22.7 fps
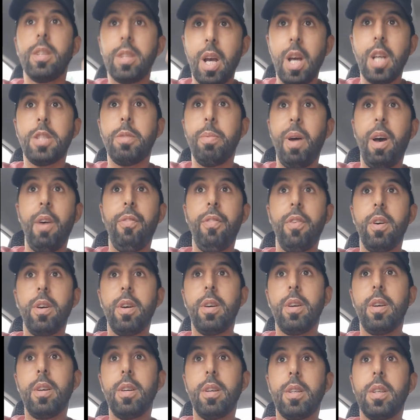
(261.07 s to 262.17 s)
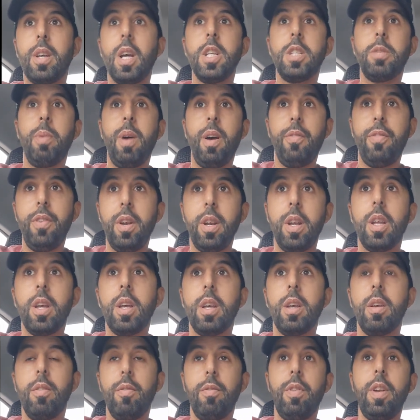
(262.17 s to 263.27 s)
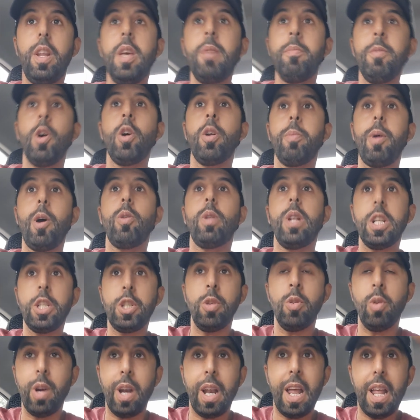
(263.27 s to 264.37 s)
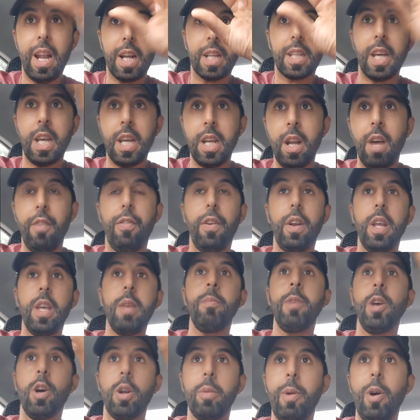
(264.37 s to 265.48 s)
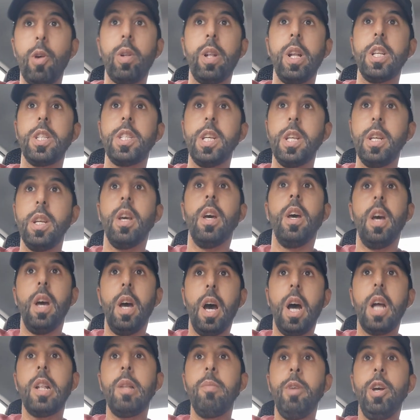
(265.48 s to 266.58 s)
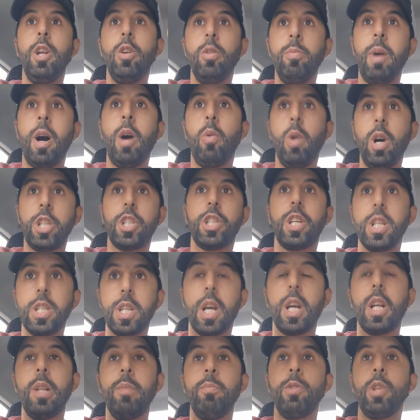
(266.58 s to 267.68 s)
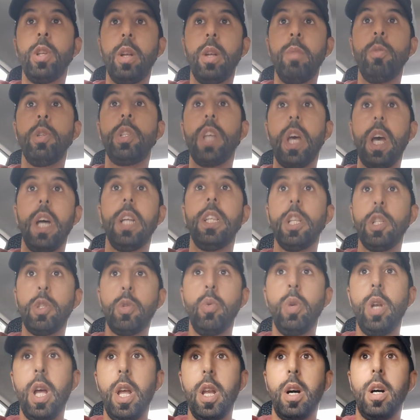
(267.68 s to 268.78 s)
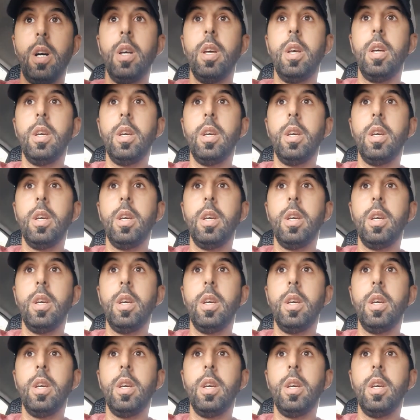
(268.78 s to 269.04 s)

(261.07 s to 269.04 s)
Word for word: كاتبها في كاتبها في الاي 134 والله راه كاينه في الاي 134 هذه المعلومه واش كتاخذ المساعدات ولا لا